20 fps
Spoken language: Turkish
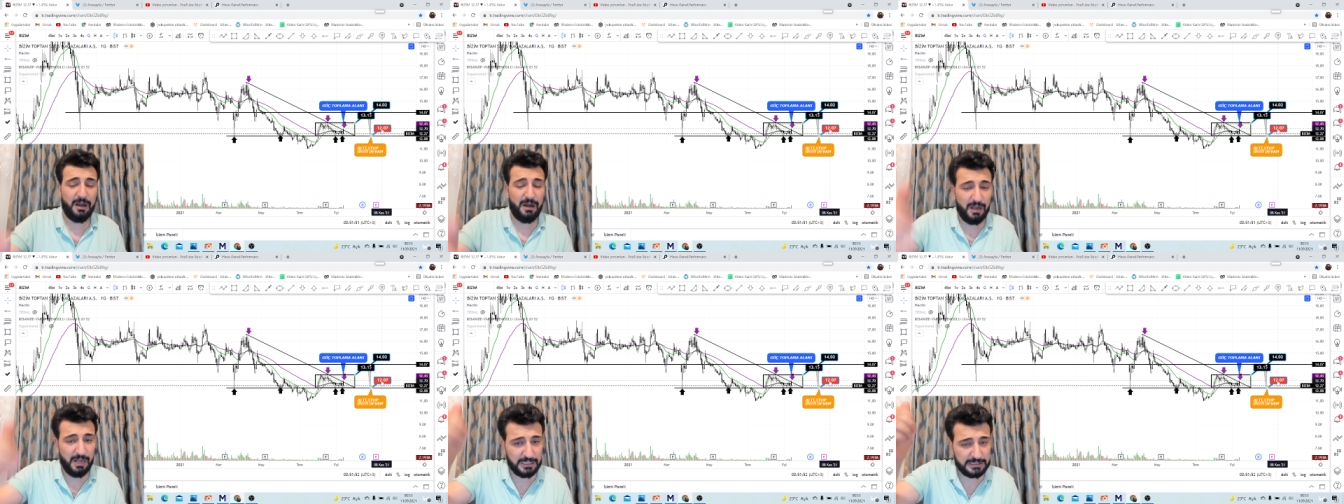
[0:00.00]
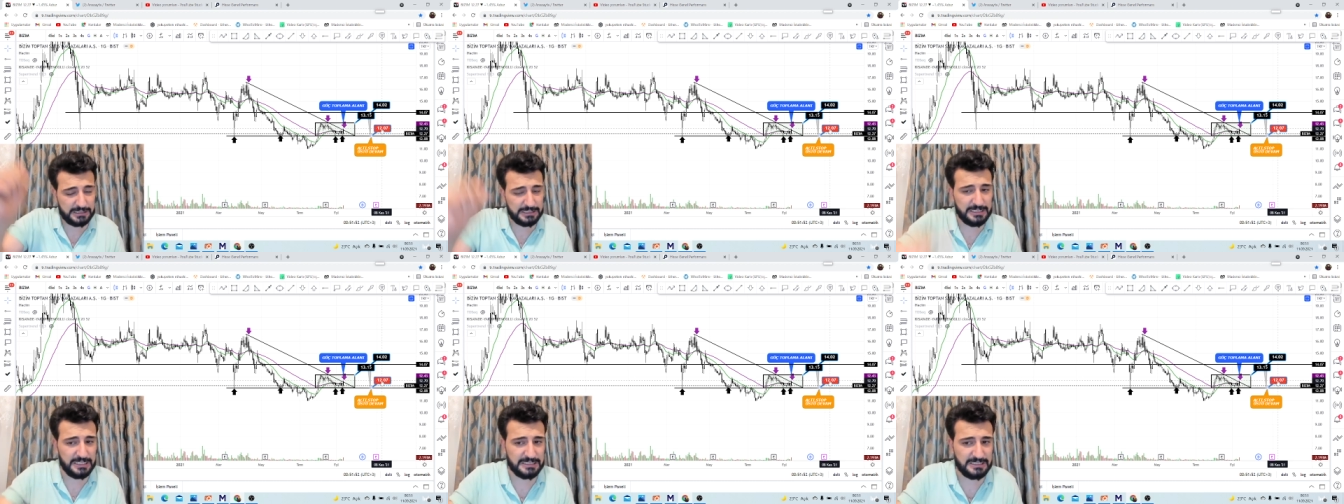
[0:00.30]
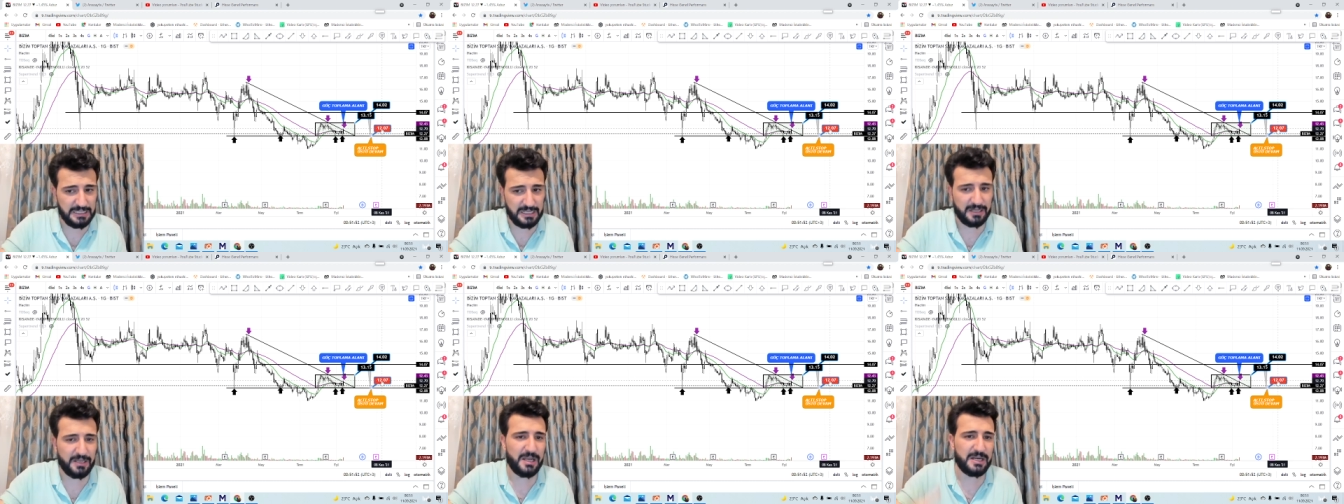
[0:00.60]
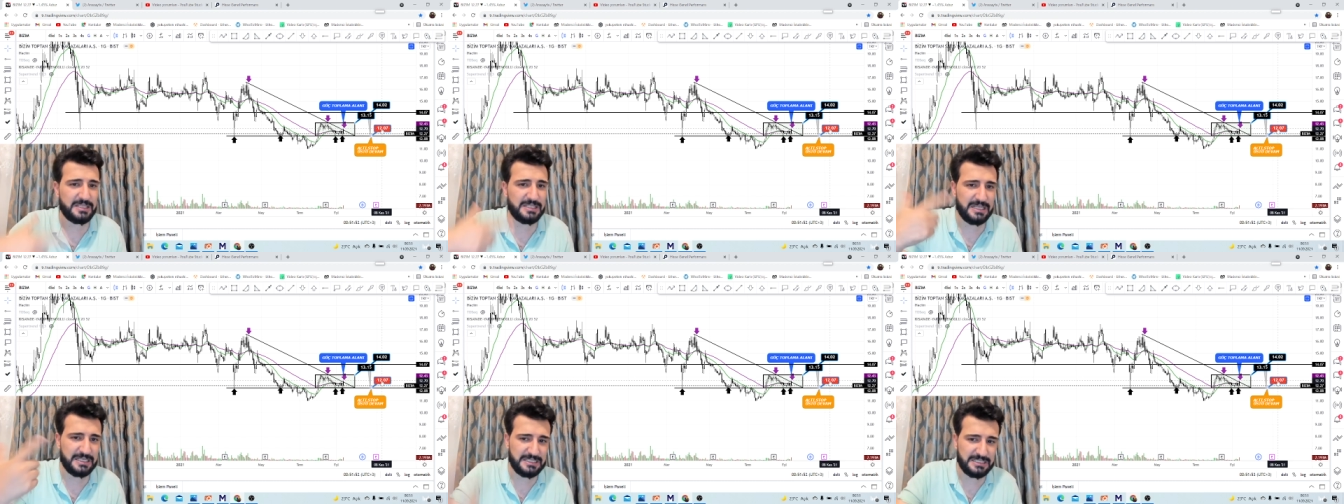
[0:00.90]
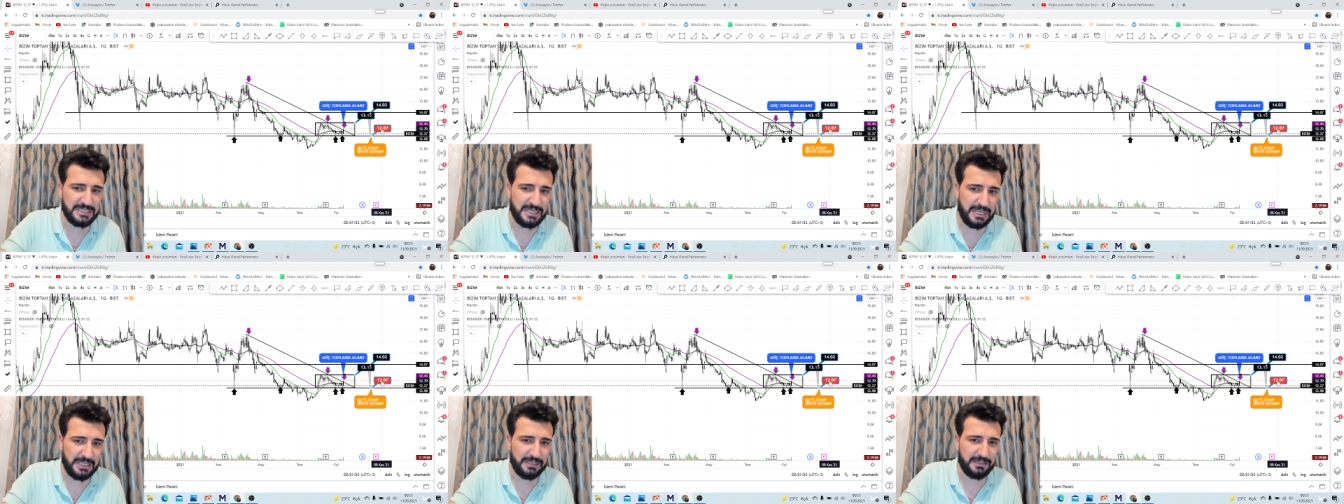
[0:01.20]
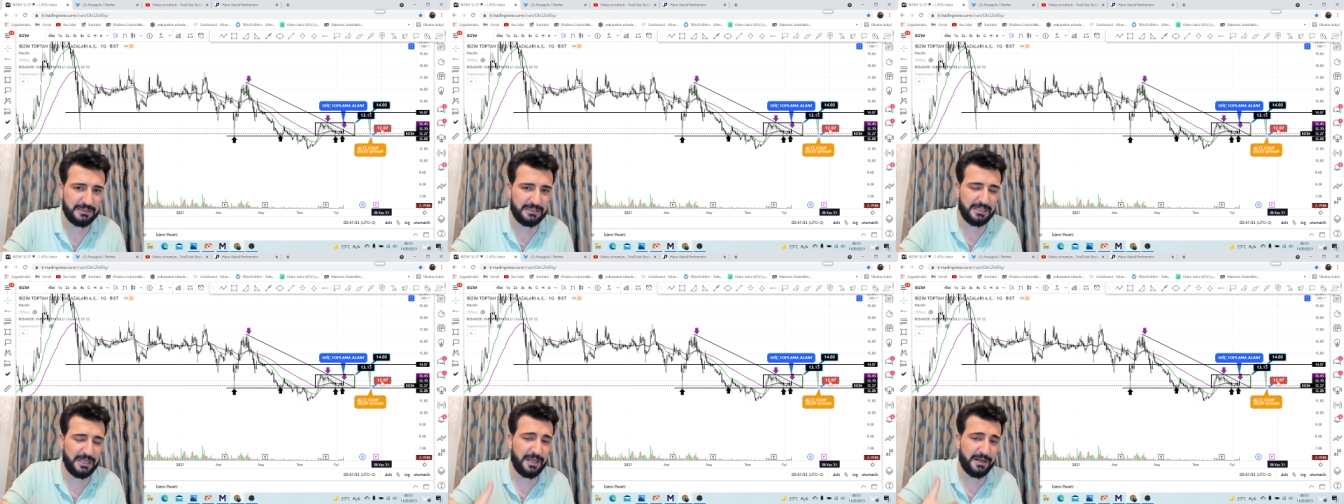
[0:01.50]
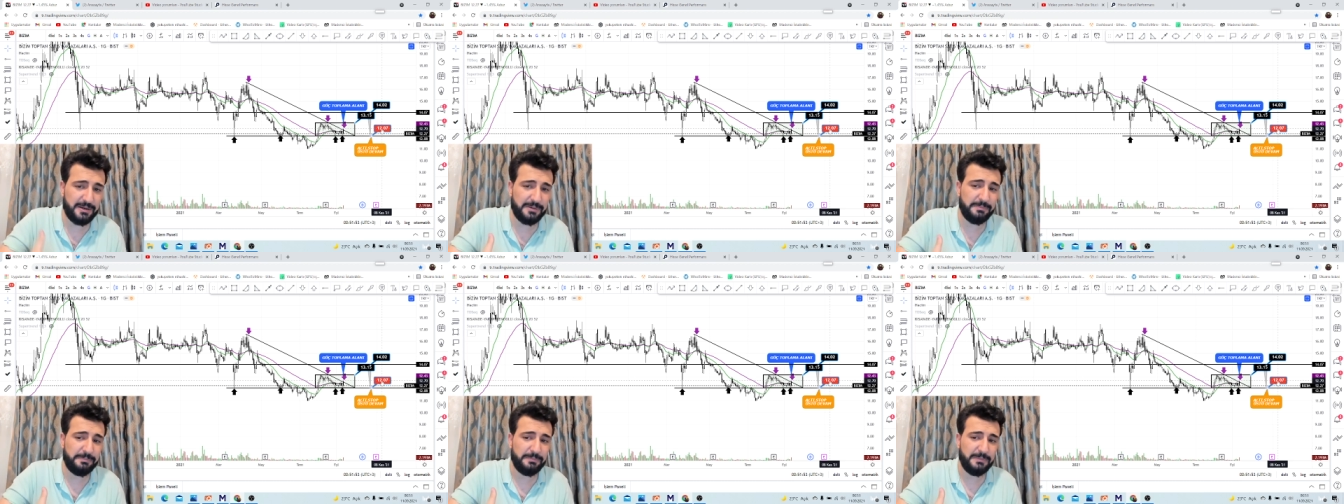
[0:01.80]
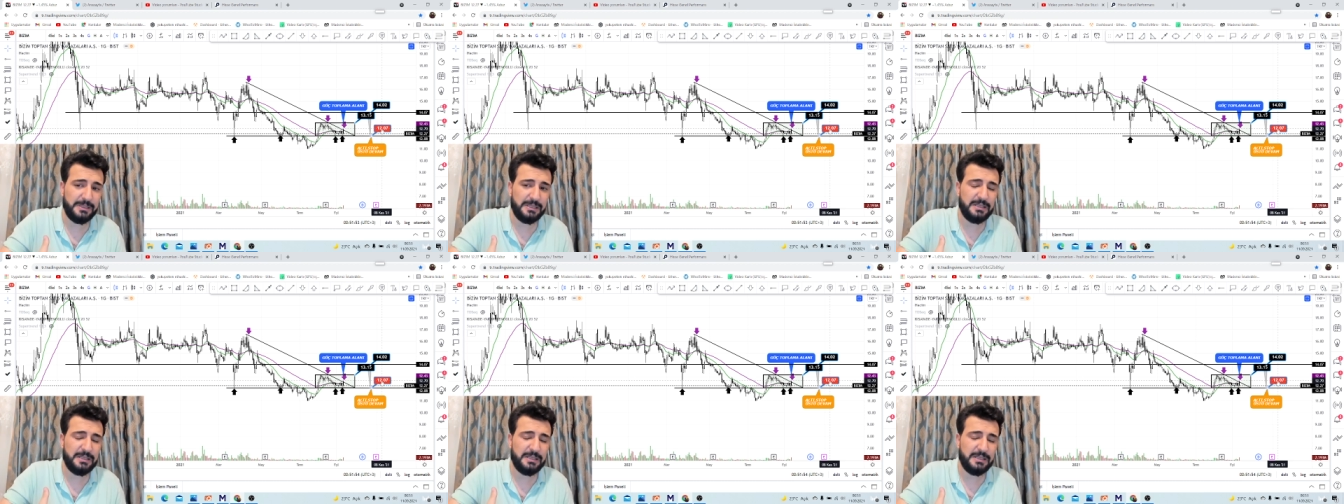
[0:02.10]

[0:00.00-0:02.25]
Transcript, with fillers: Altına sarkarsa satarım,